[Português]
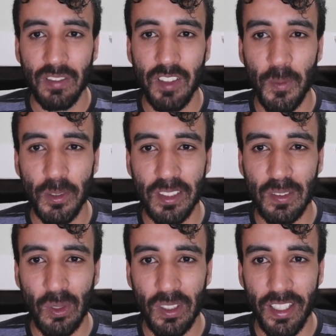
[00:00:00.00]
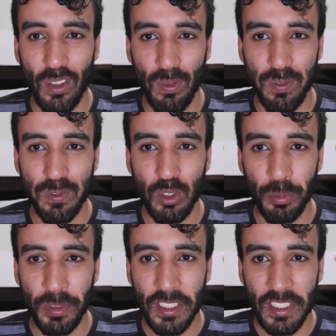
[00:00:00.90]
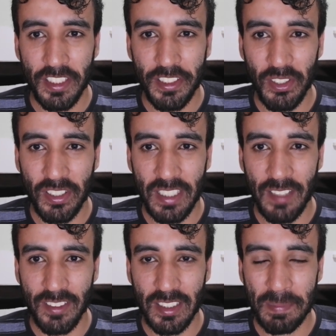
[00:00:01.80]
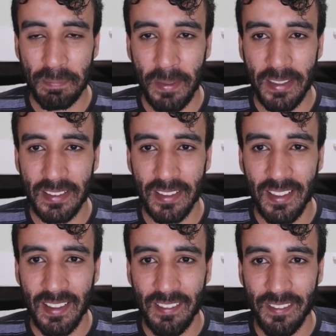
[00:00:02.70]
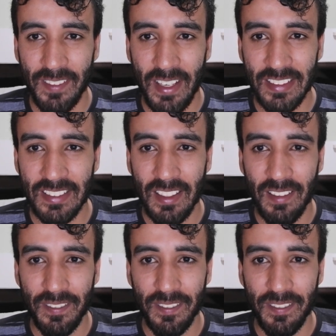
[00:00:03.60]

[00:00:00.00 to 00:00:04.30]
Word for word: vamos escolher um filme que Octave Spencer faz,